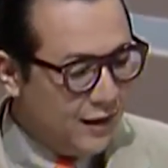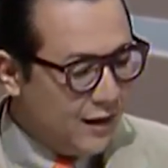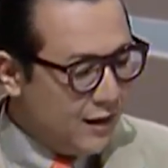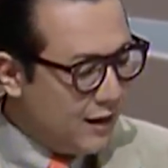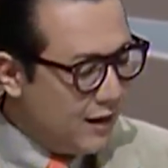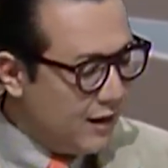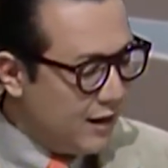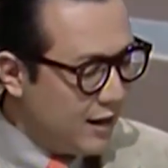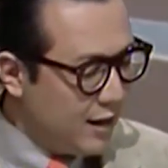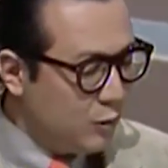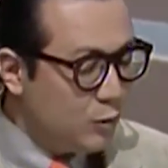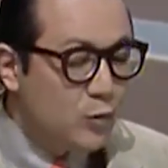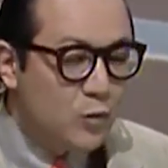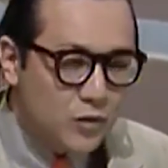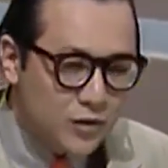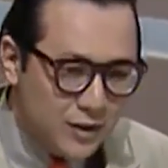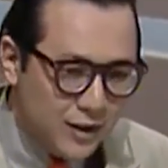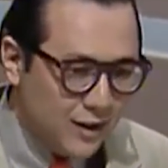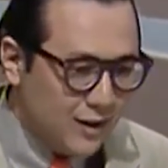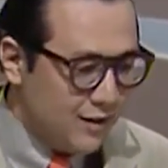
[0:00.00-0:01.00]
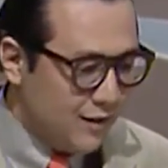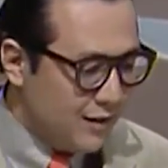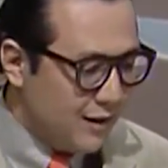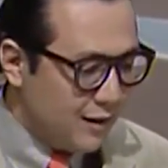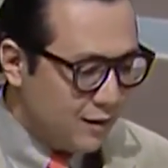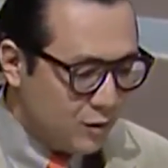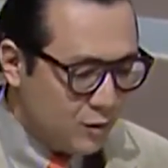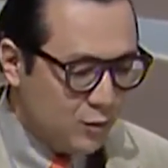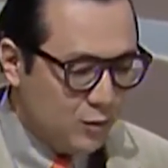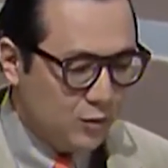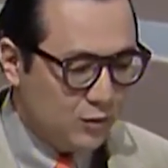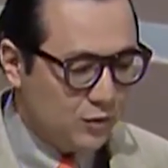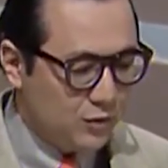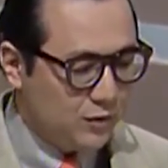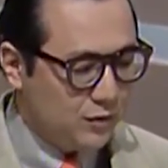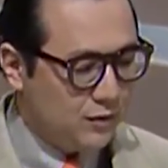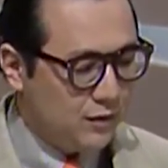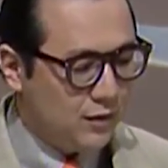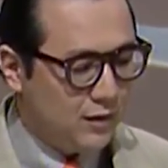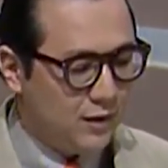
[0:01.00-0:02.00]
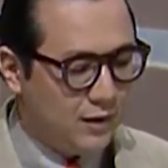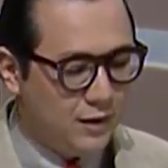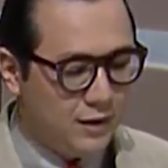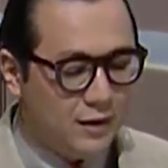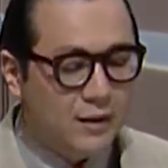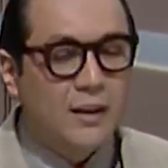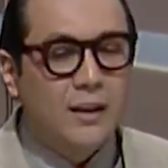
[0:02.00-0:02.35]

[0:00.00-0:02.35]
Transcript: é, um dos grandes assuntos e que